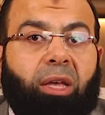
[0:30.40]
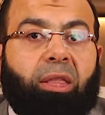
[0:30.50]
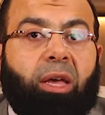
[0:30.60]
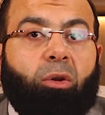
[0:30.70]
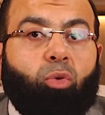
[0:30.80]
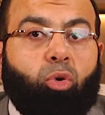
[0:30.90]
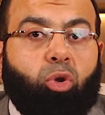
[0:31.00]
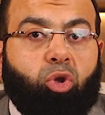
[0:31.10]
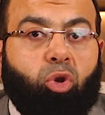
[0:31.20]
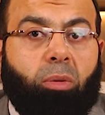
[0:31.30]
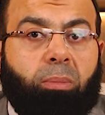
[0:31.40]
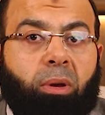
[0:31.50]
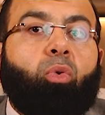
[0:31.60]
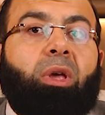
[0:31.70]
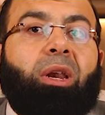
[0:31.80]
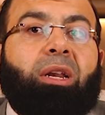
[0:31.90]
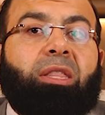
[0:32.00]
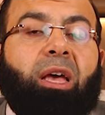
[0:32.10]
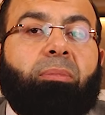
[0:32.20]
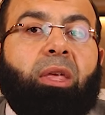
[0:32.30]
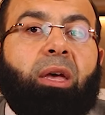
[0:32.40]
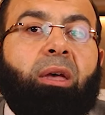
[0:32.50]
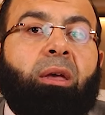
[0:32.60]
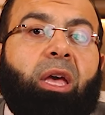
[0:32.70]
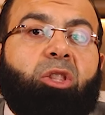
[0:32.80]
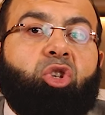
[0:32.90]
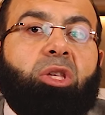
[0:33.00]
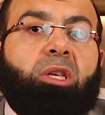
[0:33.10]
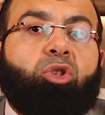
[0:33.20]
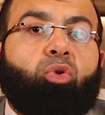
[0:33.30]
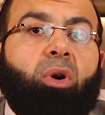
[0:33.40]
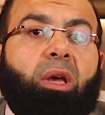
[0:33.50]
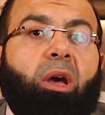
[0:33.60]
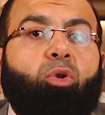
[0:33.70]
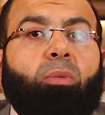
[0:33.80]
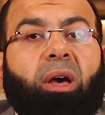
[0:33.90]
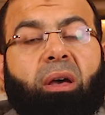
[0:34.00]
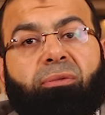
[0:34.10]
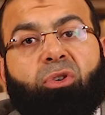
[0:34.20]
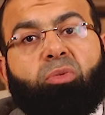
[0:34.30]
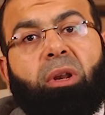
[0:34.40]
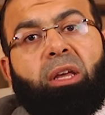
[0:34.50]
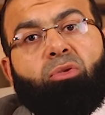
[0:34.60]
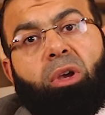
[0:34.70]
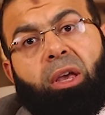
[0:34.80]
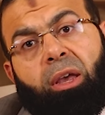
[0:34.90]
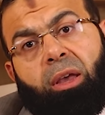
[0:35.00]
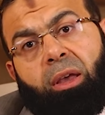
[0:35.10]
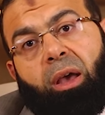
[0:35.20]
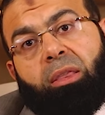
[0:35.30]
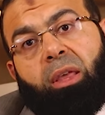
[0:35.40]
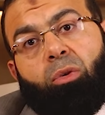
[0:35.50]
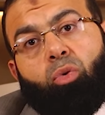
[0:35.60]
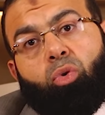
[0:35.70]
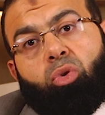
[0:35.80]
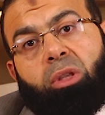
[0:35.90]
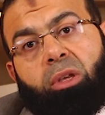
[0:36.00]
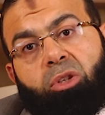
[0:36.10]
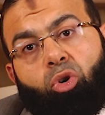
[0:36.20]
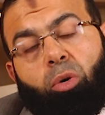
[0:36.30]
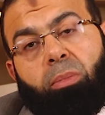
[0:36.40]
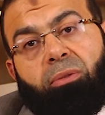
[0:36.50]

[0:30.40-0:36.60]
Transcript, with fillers: أدى لوجود الثقب والالتهاب ده كان شديد شوية وما خفش بالأدوية أدى لوجود ثقب